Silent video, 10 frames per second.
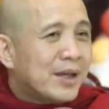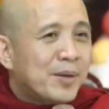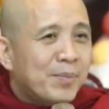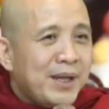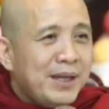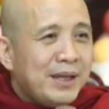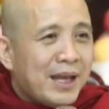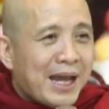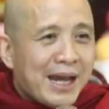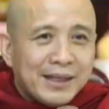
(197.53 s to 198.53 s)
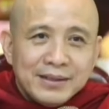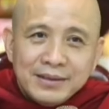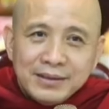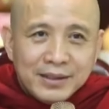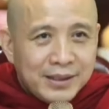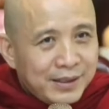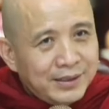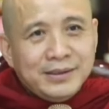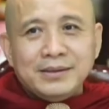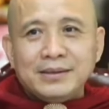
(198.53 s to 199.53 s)
bi là thương hết
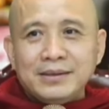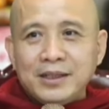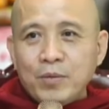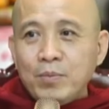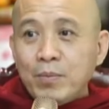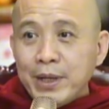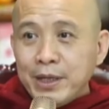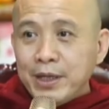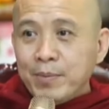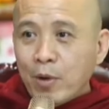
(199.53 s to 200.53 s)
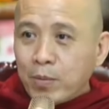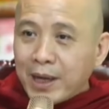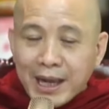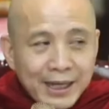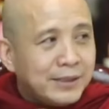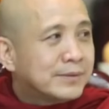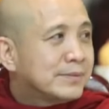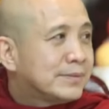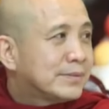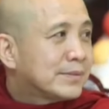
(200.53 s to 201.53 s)
không bì một ai
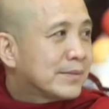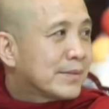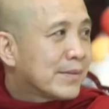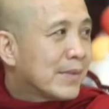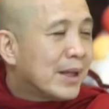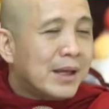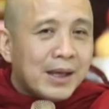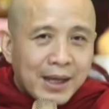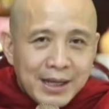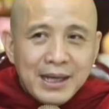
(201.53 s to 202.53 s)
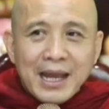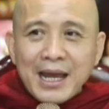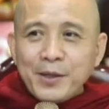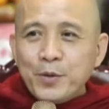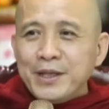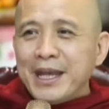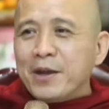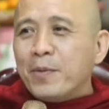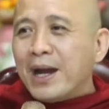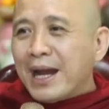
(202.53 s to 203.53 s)
hỷ là vui vẻ
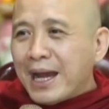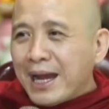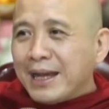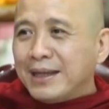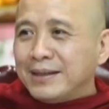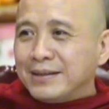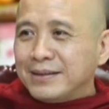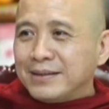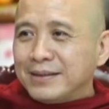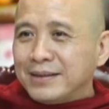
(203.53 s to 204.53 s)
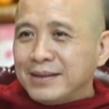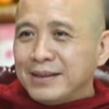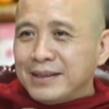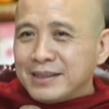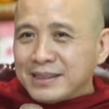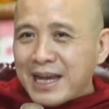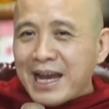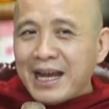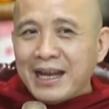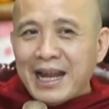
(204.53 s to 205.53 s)
hòa hài
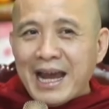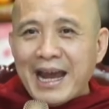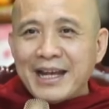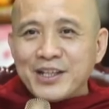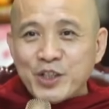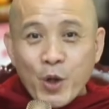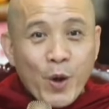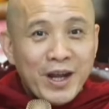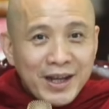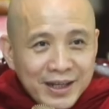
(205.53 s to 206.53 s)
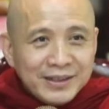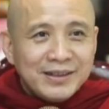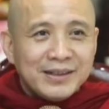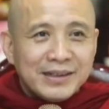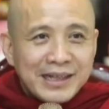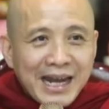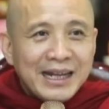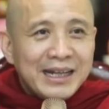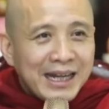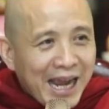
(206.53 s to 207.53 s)
xả là xó hết
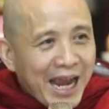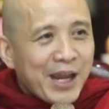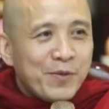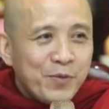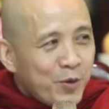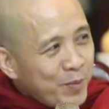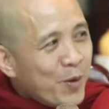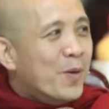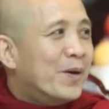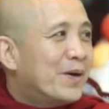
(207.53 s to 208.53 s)
đắng cay vui buồn